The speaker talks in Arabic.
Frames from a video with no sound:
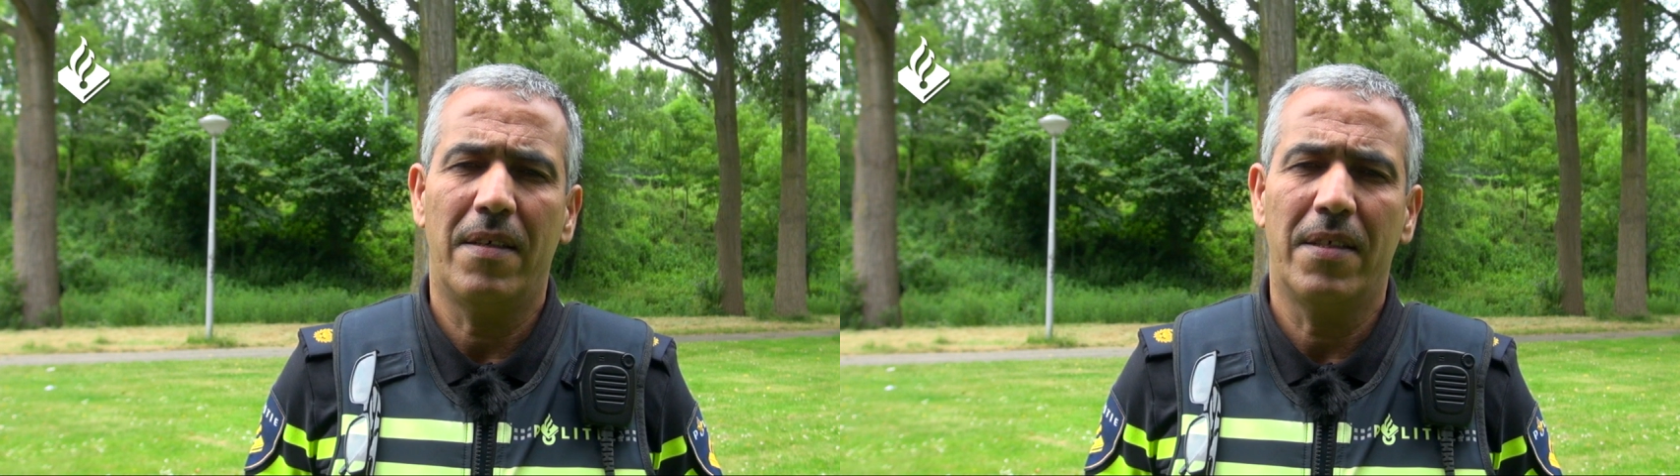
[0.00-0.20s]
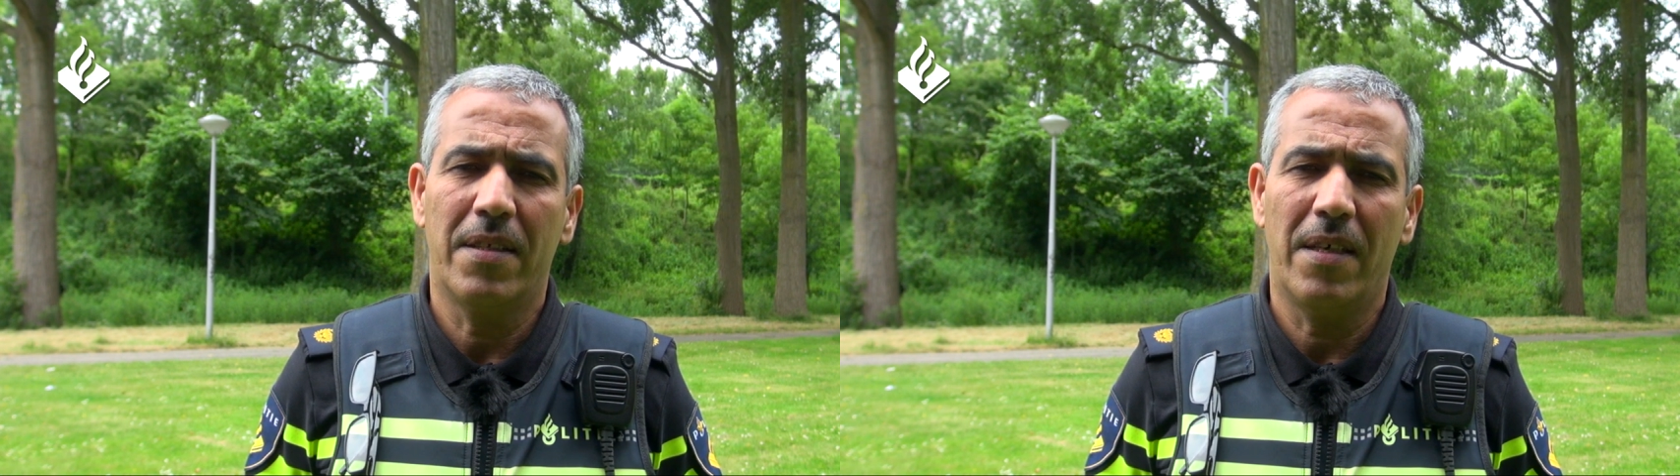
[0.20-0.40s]

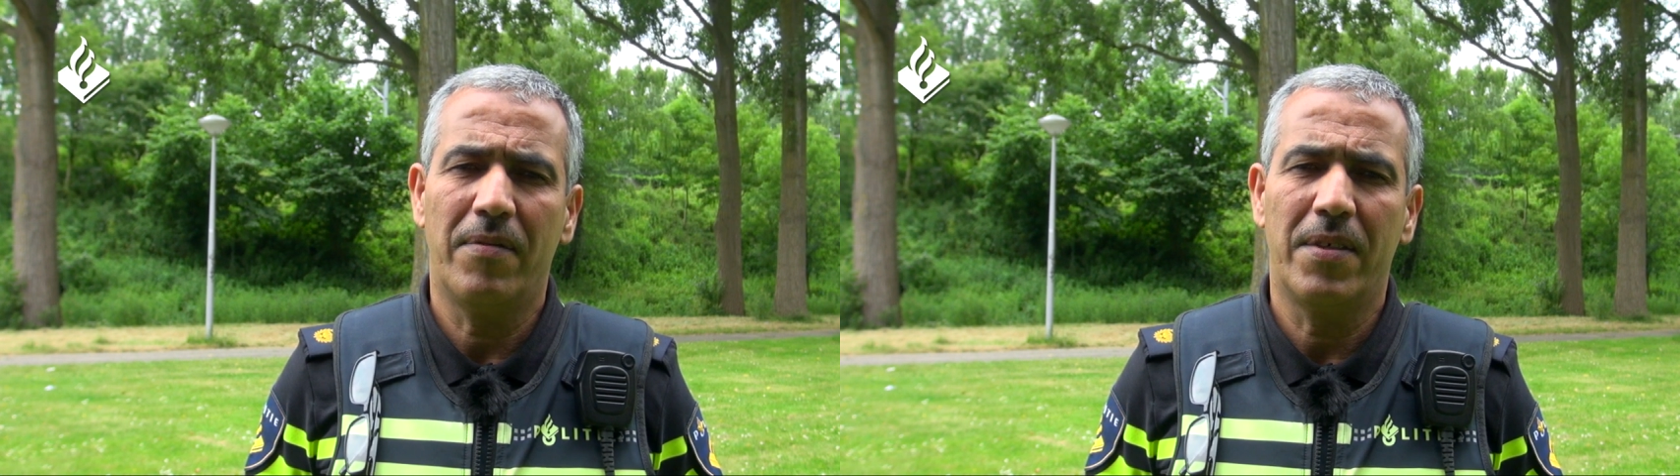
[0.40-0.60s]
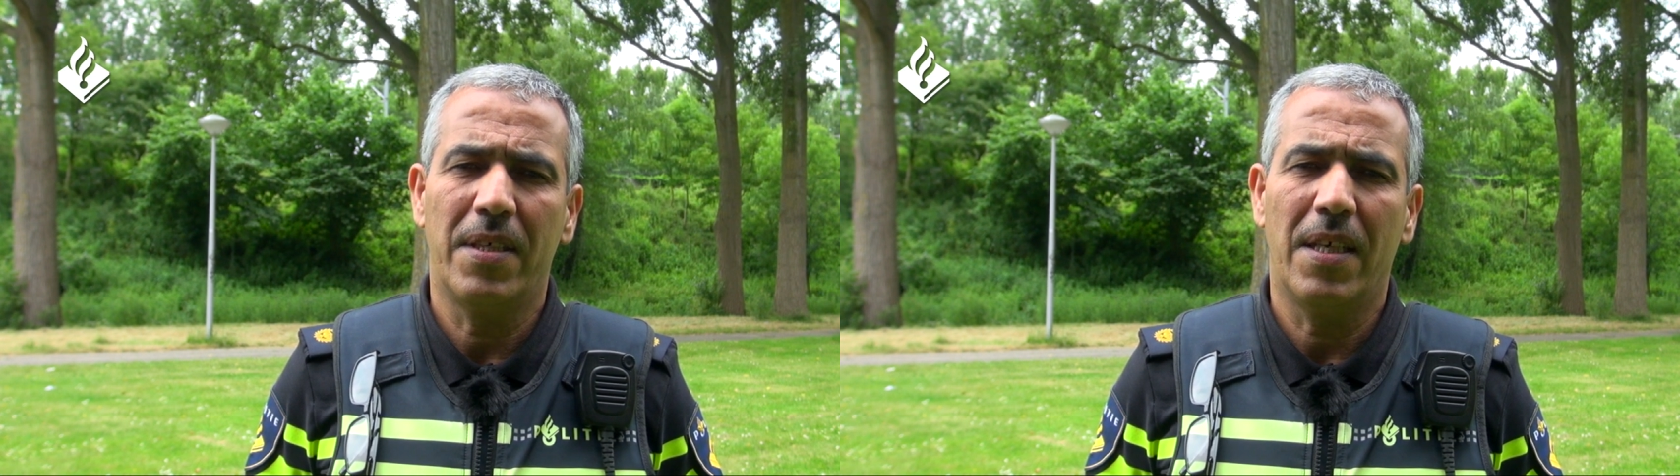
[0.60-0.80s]

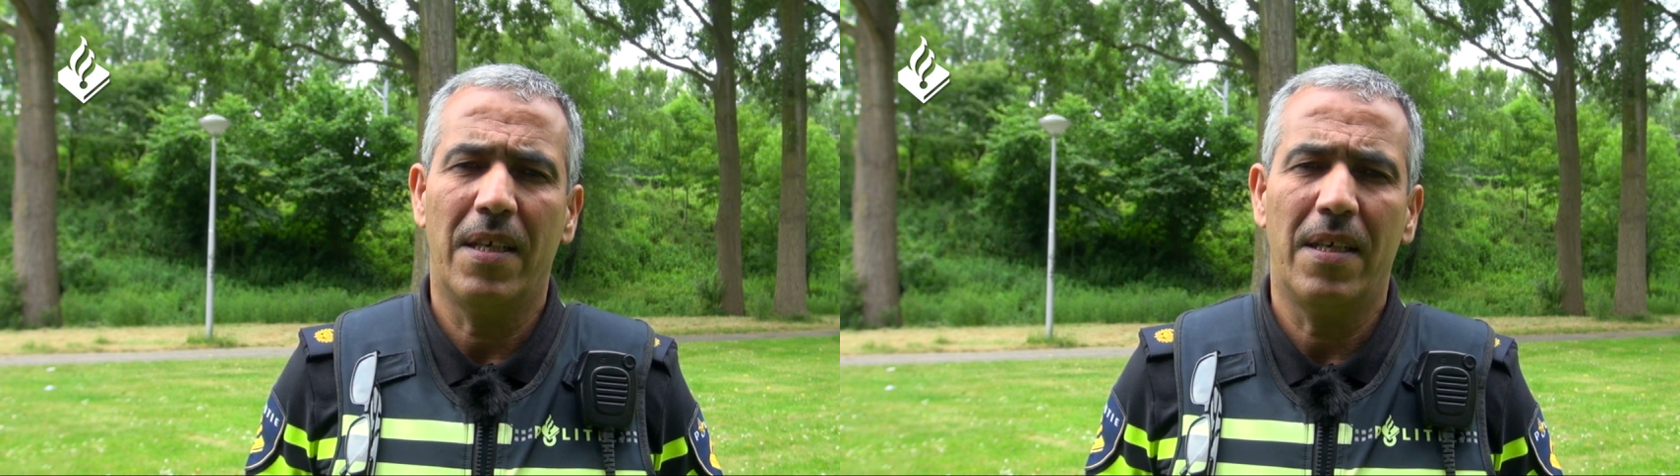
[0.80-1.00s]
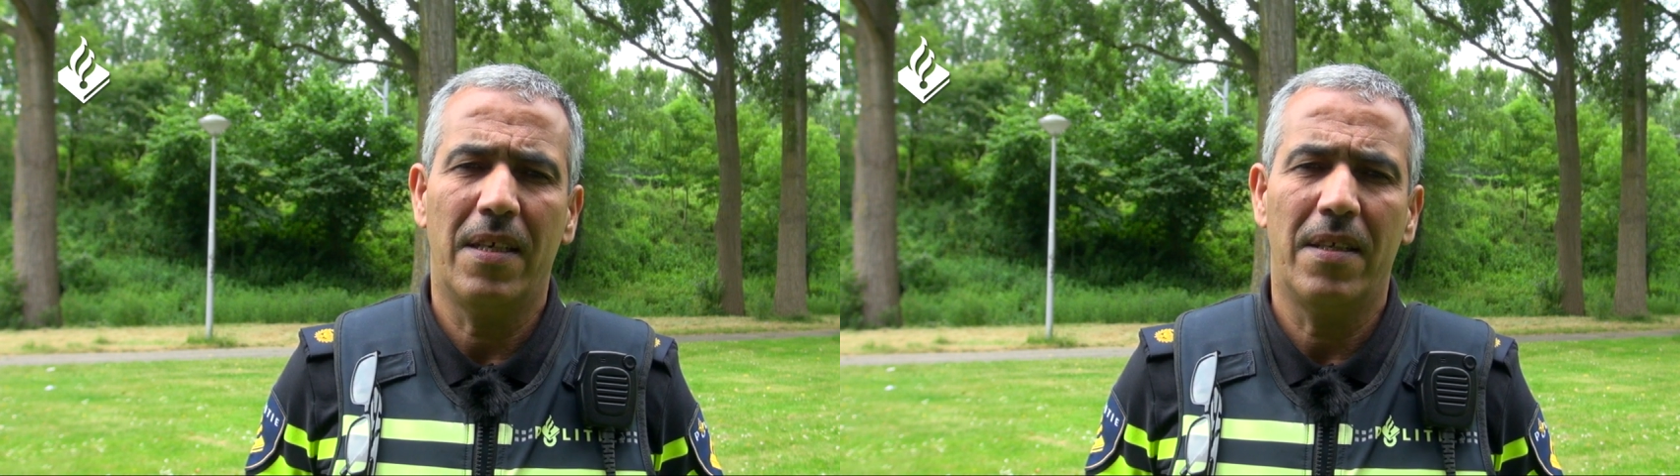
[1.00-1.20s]
إضافية
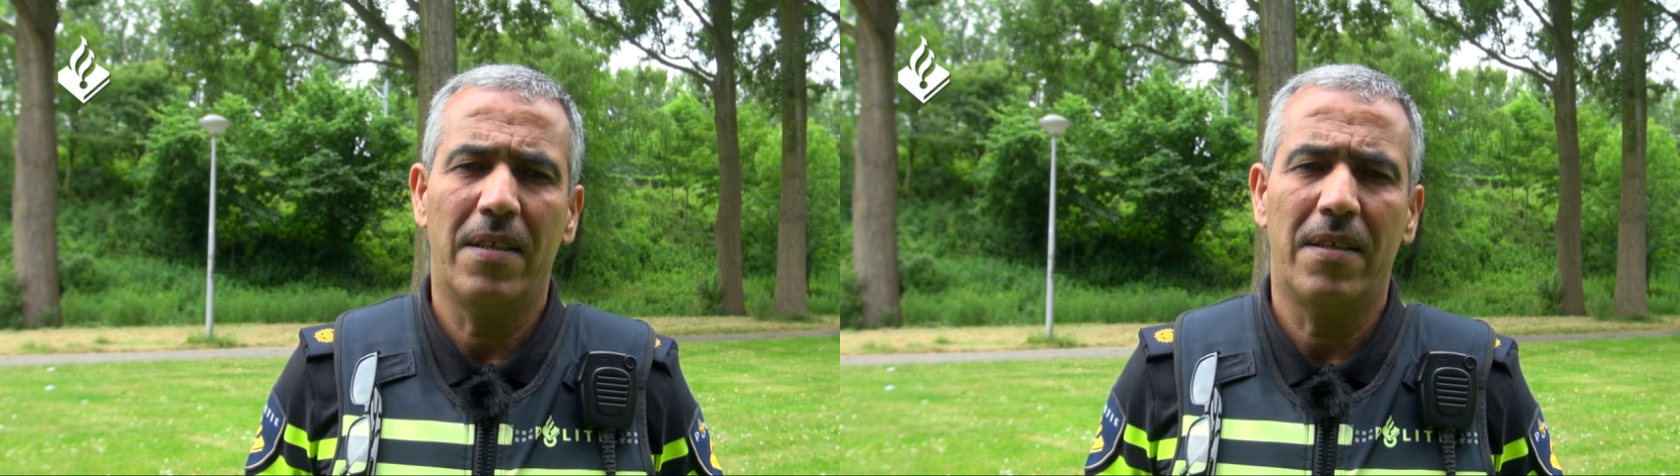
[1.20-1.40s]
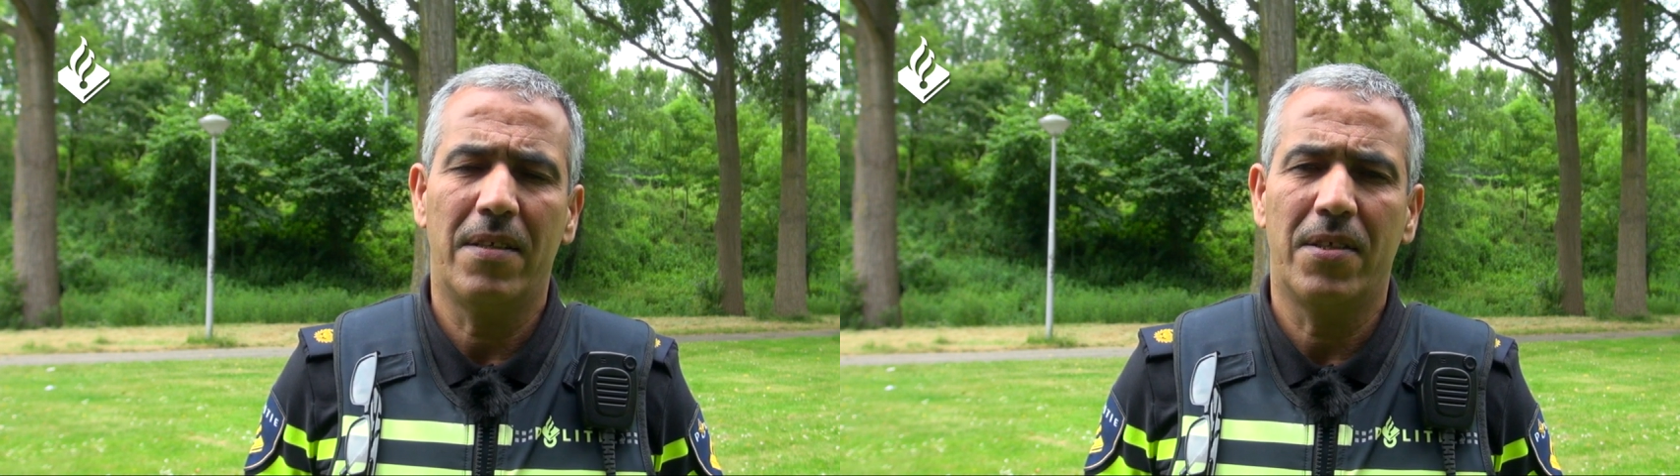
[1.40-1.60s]

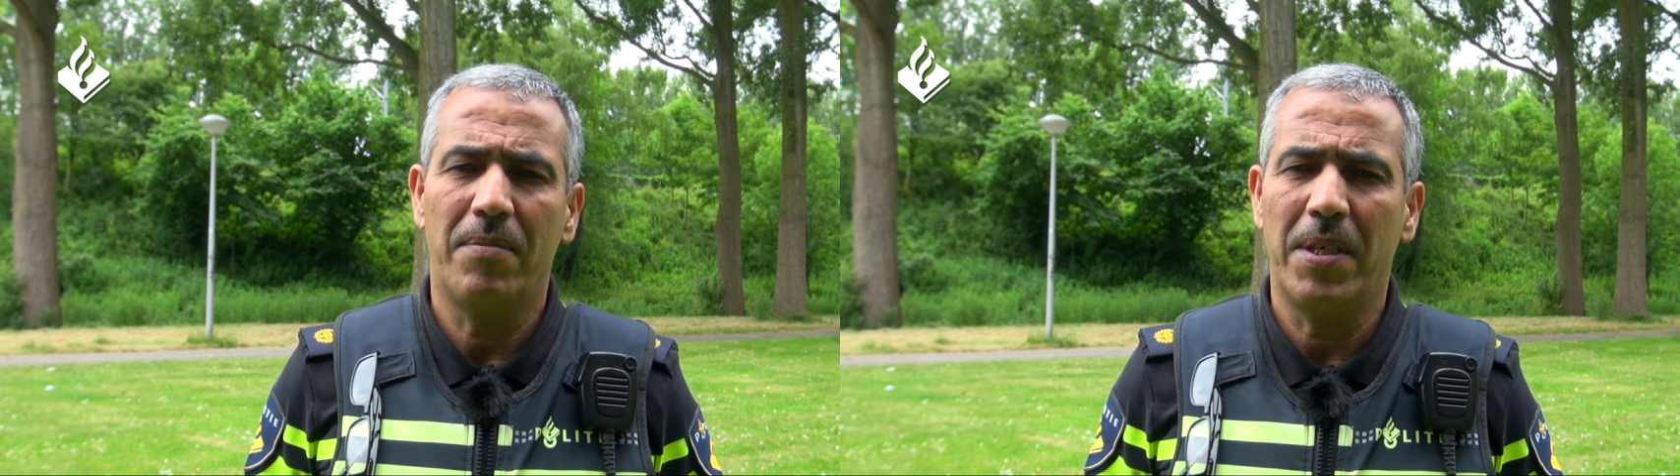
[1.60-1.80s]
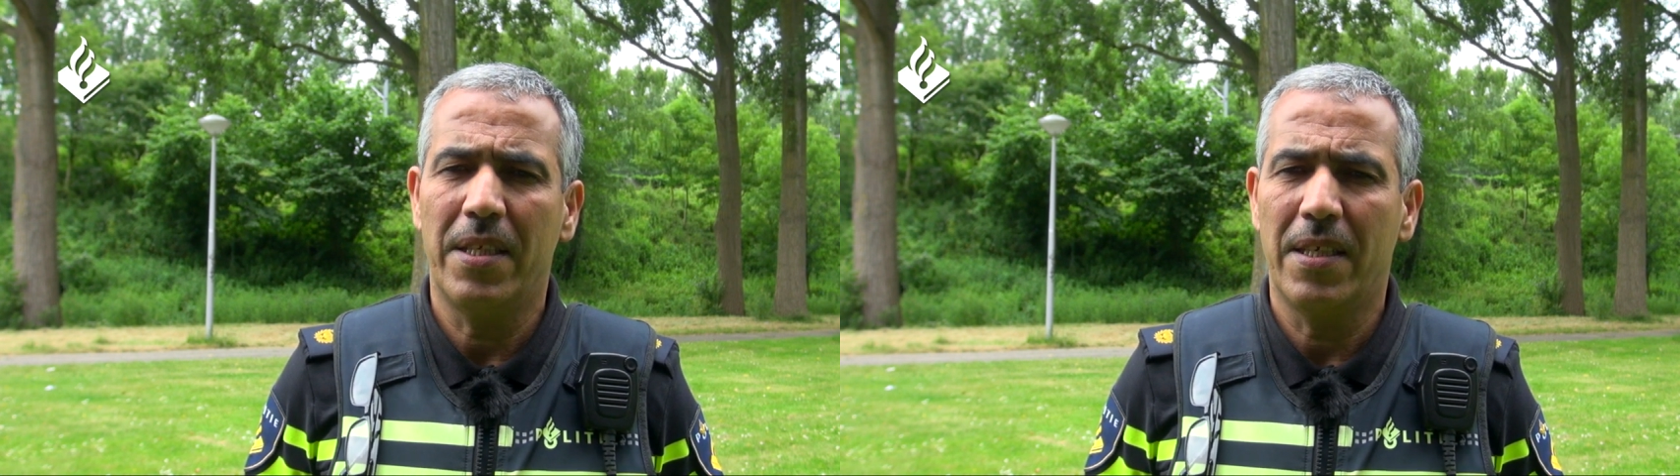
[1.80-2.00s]

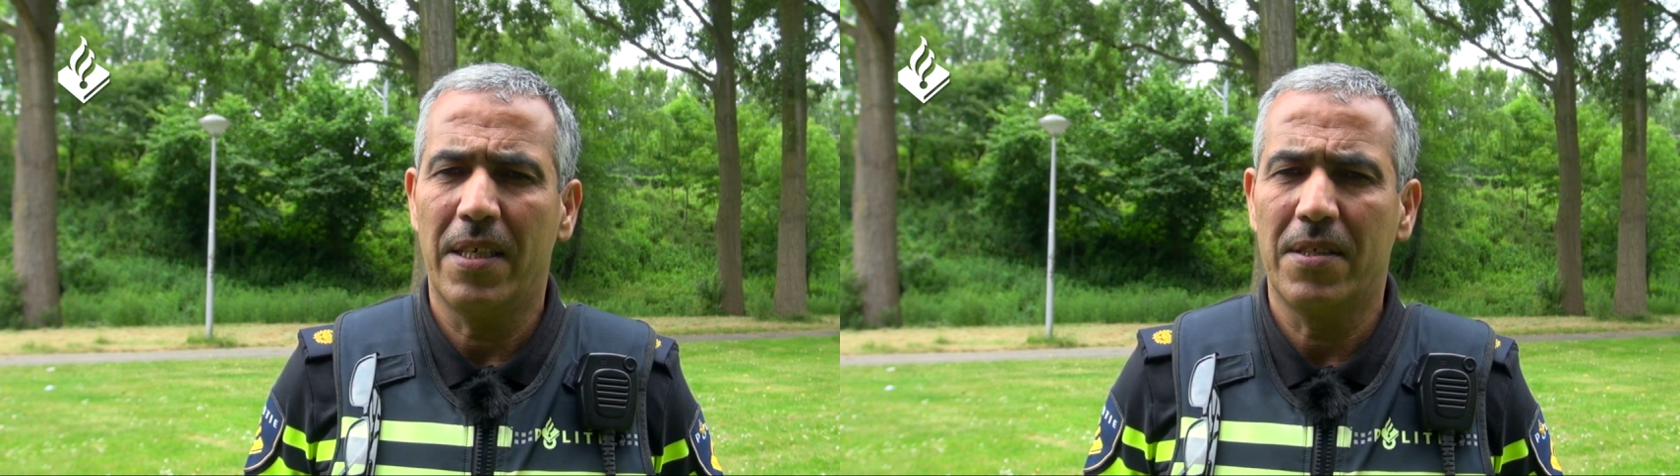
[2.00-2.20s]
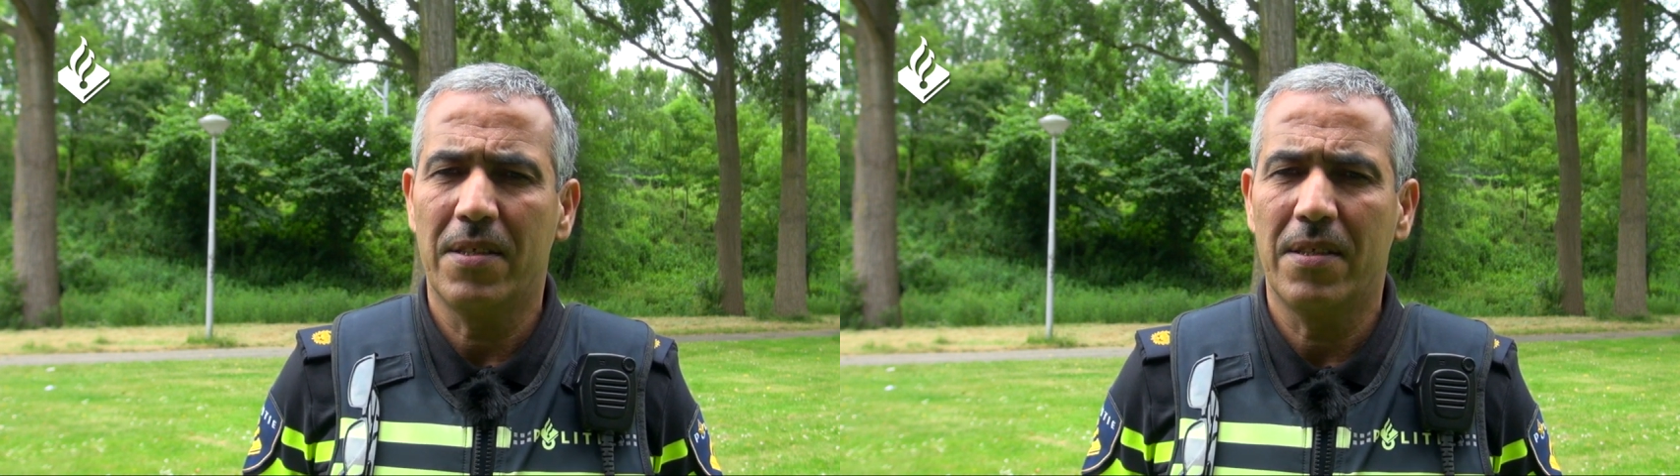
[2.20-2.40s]
لجميع
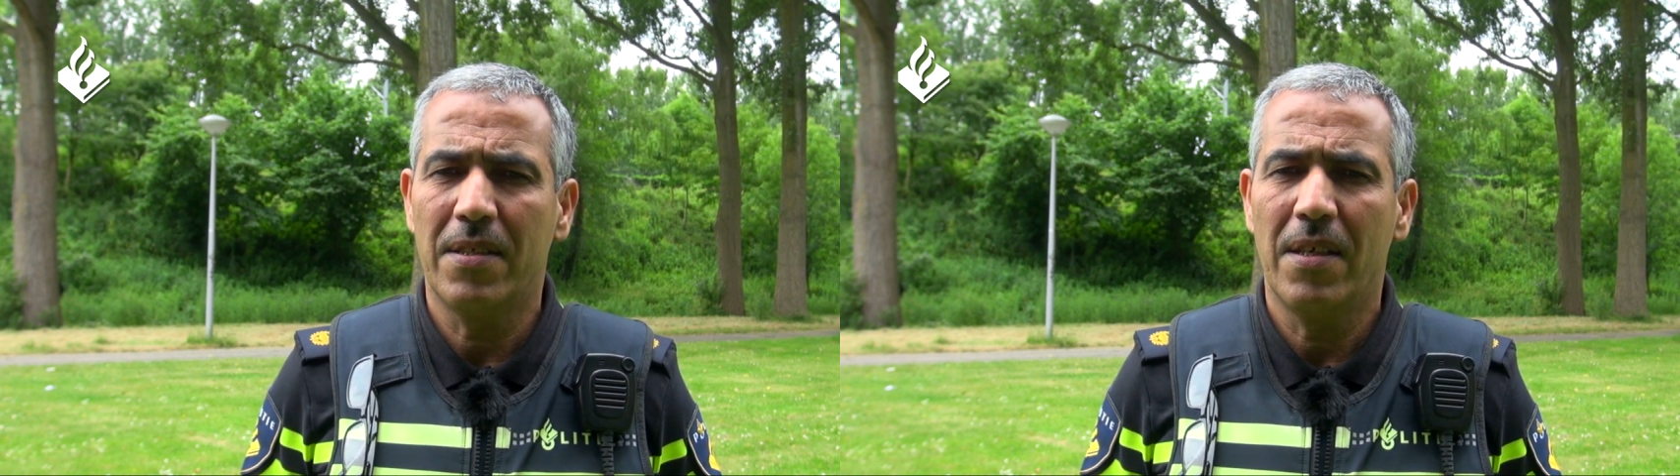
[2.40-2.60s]
الناس